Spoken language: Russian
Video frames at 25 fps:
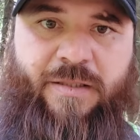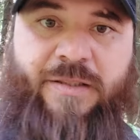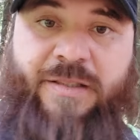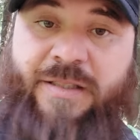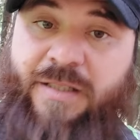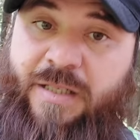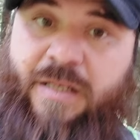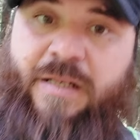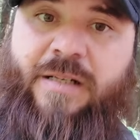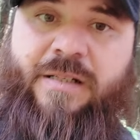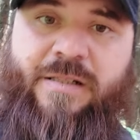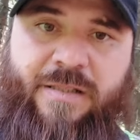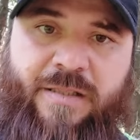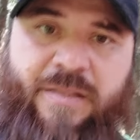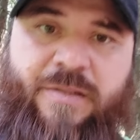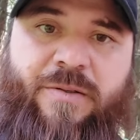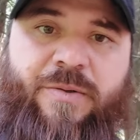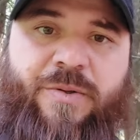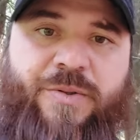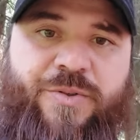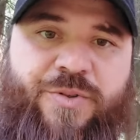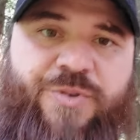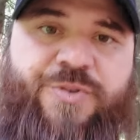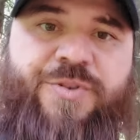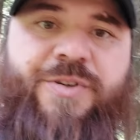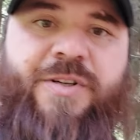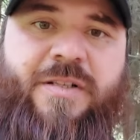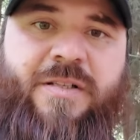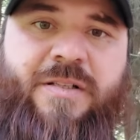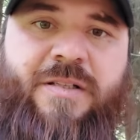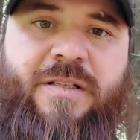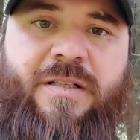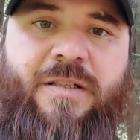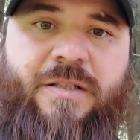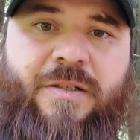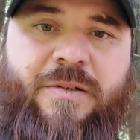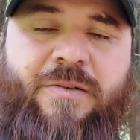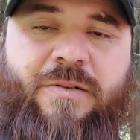и терроризируют
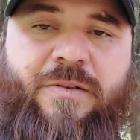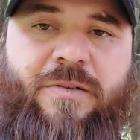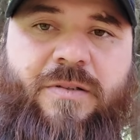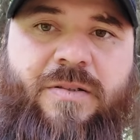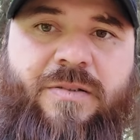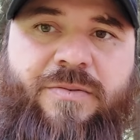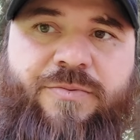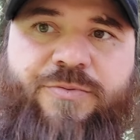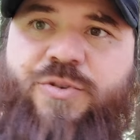чеченский народ.